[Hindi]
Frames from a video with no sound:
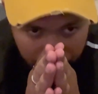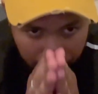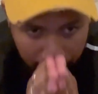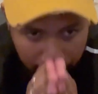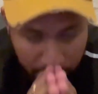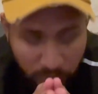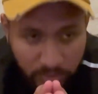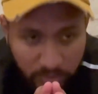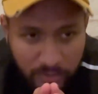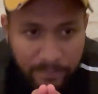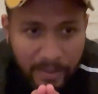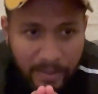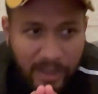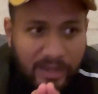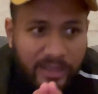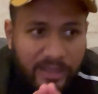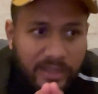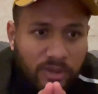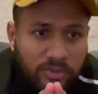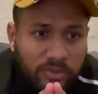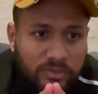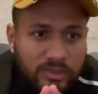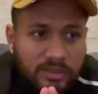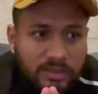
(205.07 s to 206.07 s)
क्योंकि पहले क्या
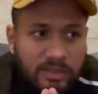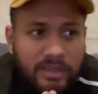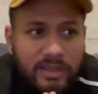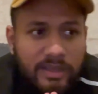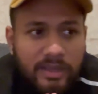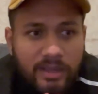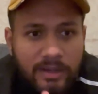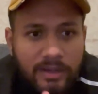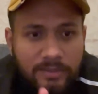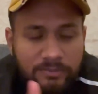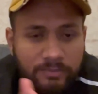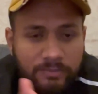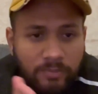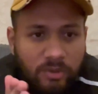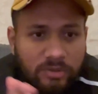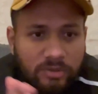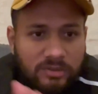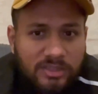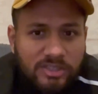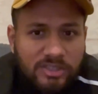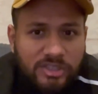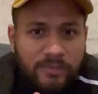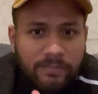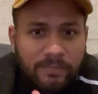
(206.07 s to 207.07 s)
होता था कि अगर आप
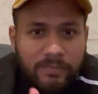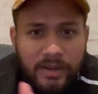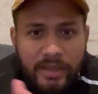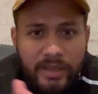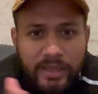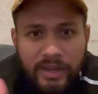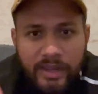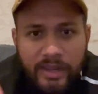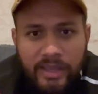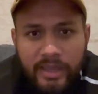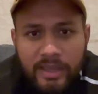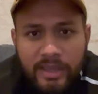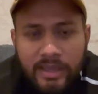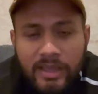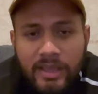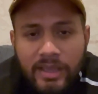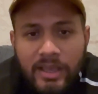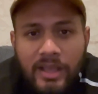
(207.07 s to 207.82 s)
स्पॉन्सरशिप ले रहे हैं